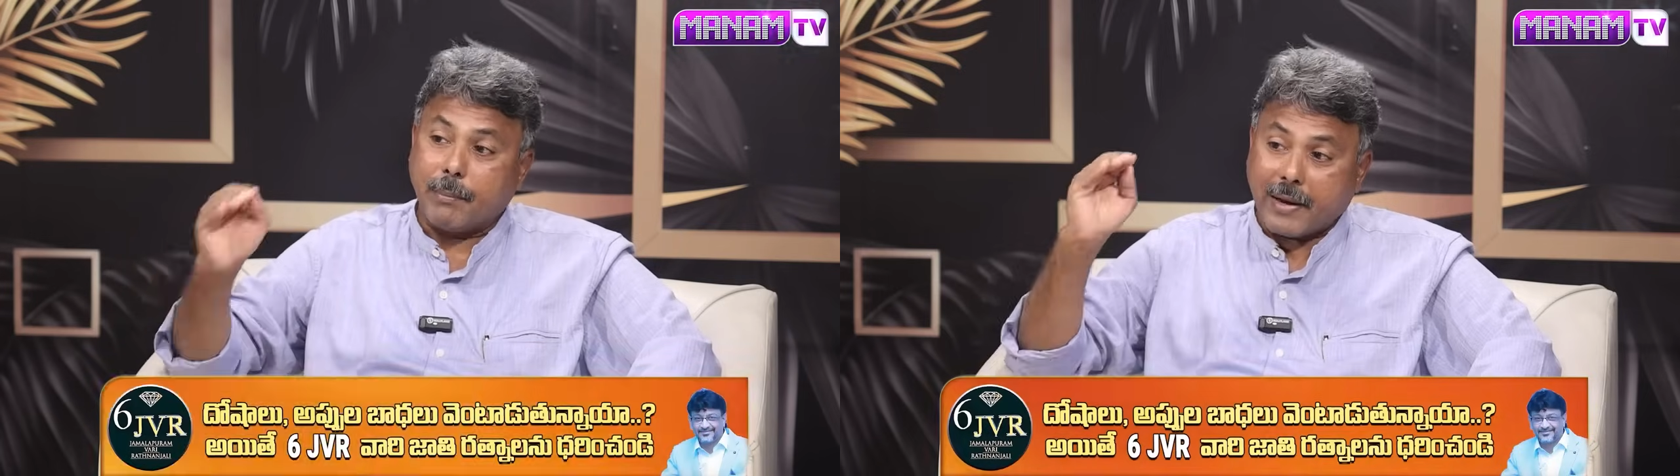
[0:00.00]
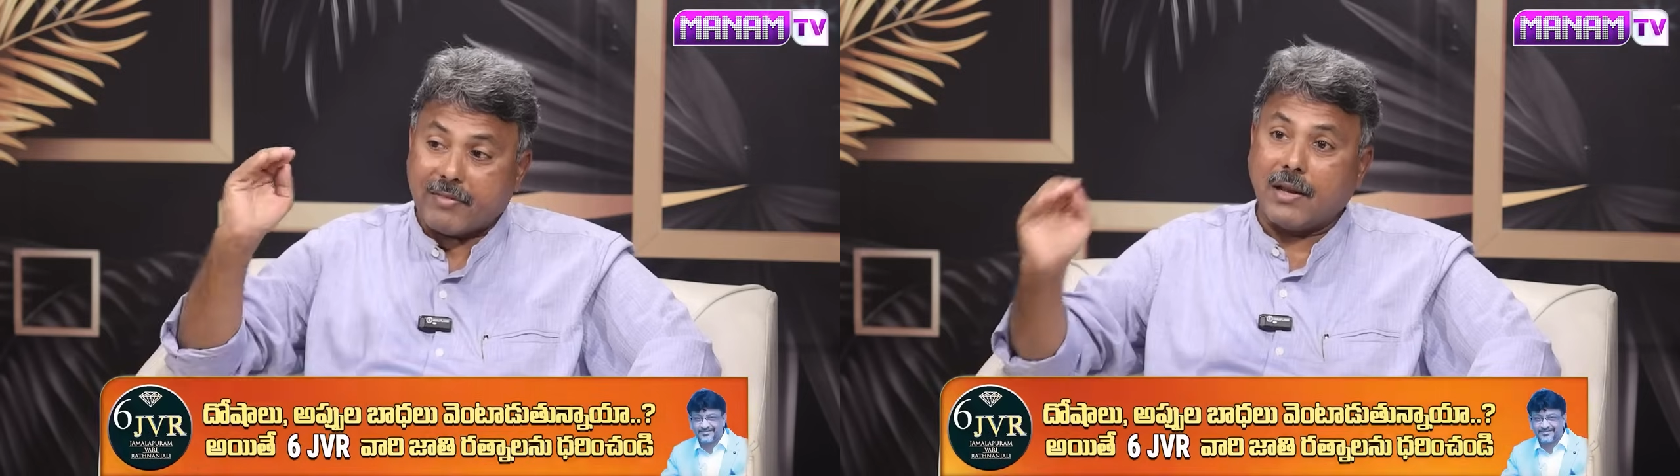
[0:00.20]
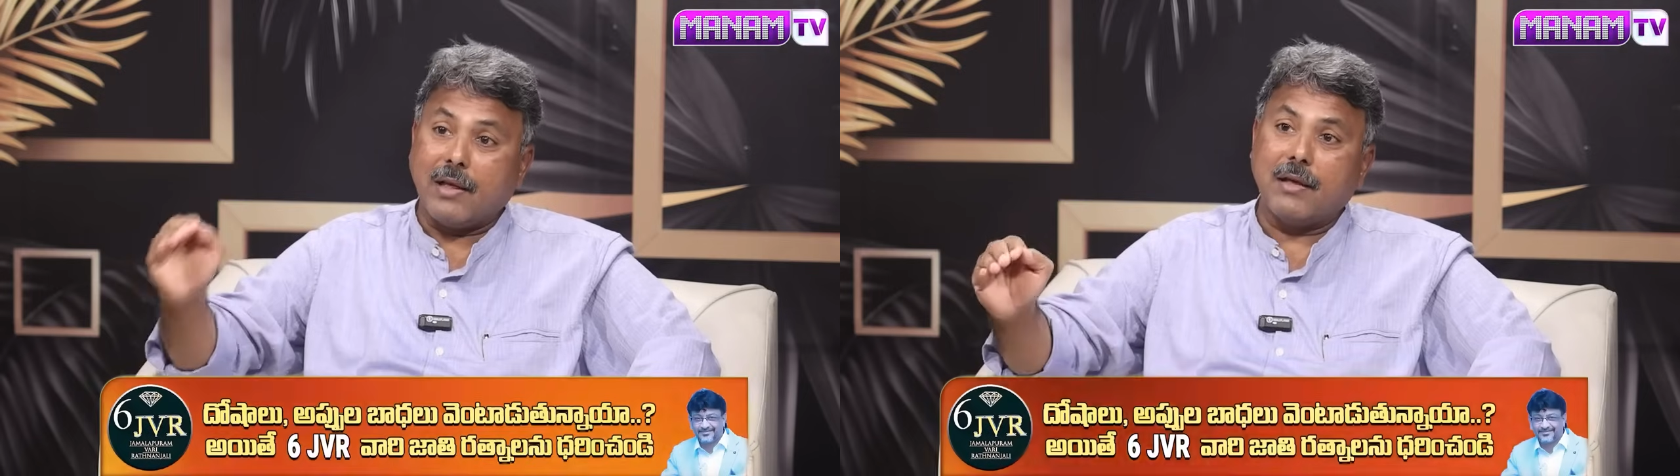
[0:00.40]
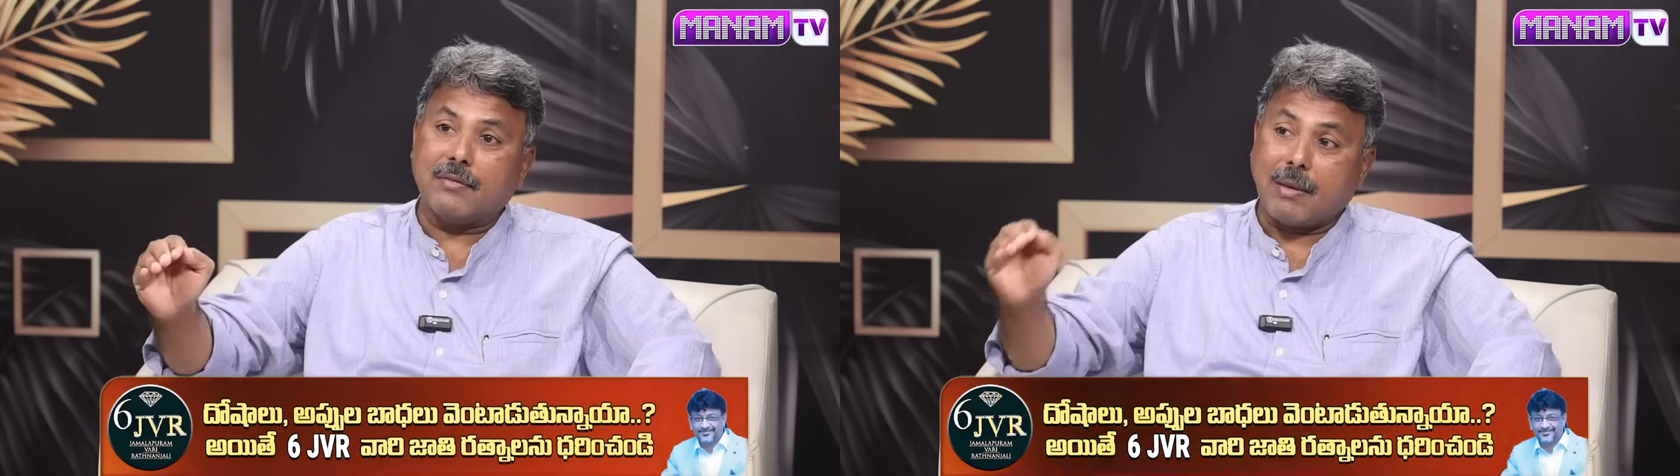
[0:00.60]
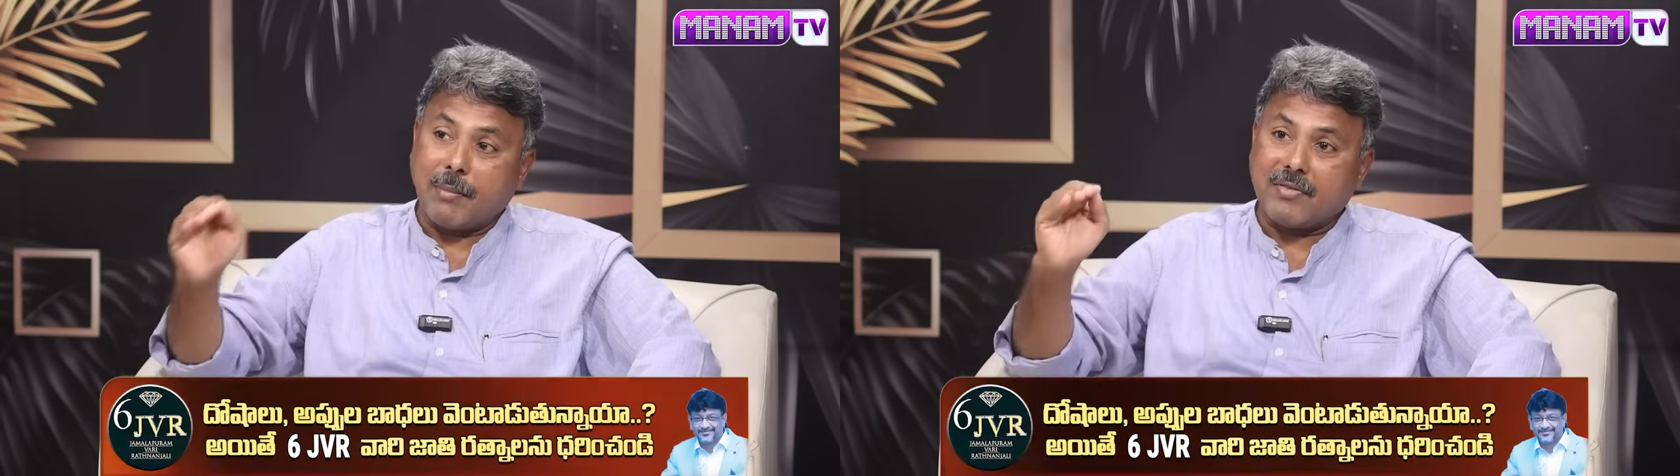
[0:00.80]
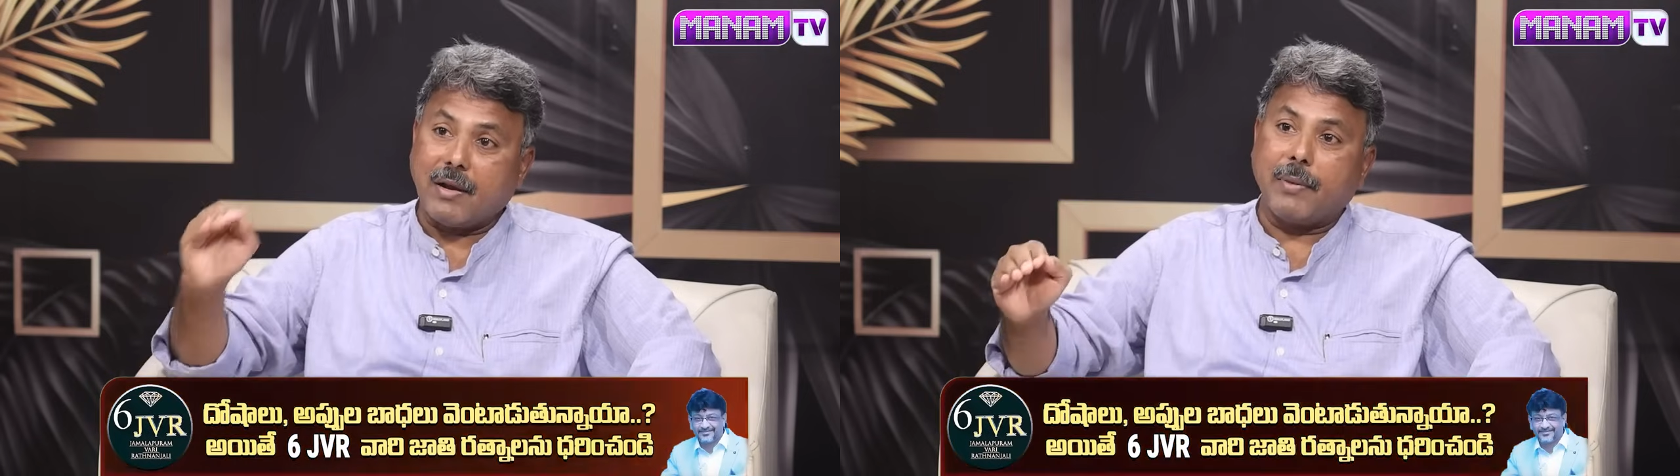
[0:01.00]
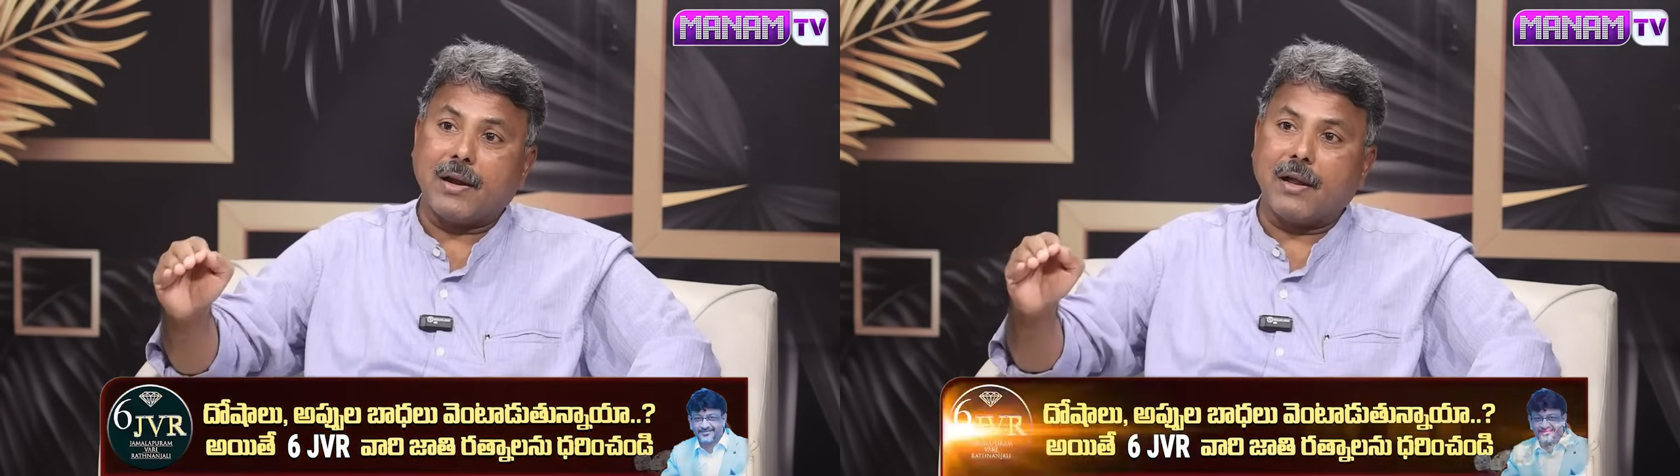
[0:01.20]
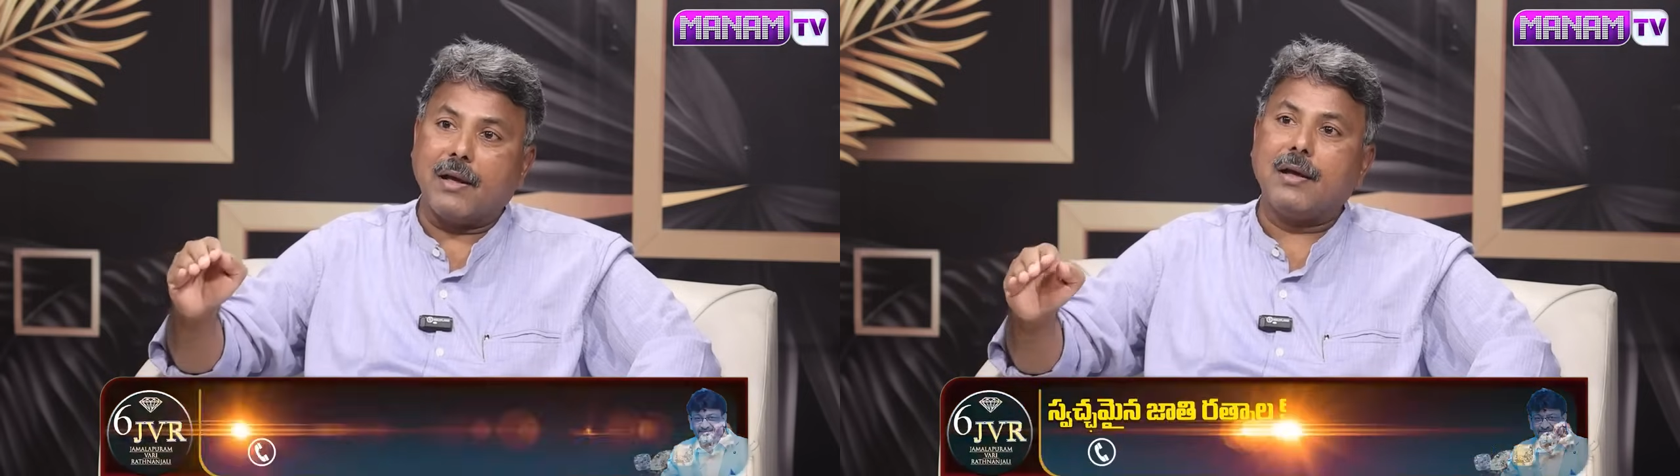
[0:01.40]
ప్రజల సమస్యల
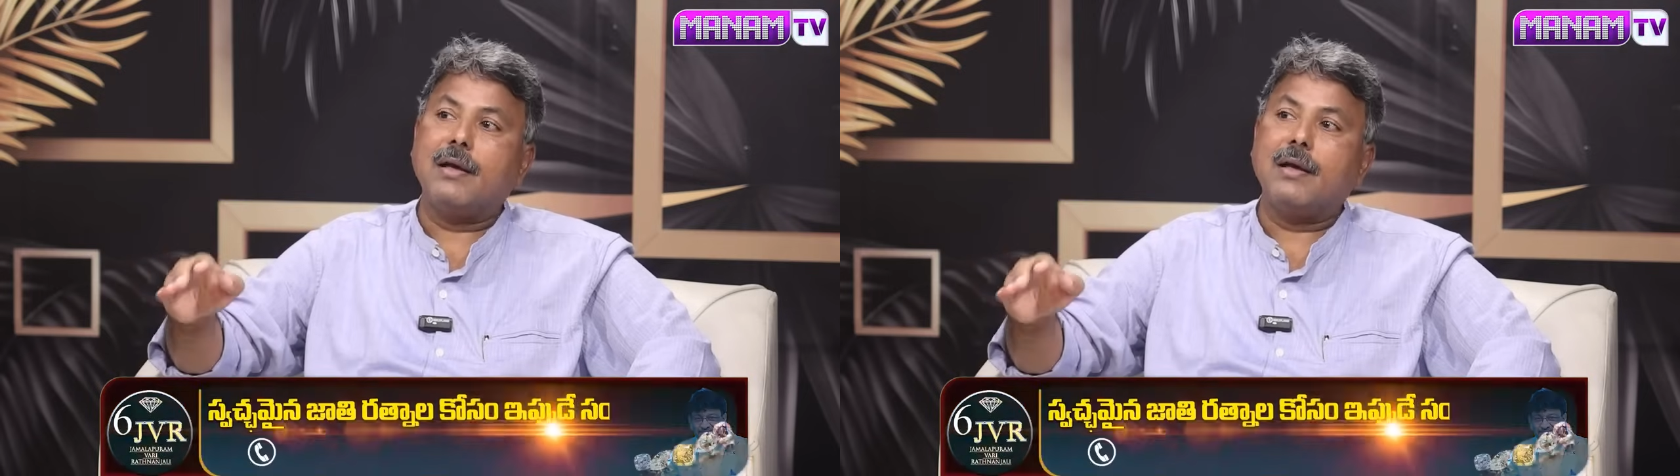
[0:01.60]
పట్ల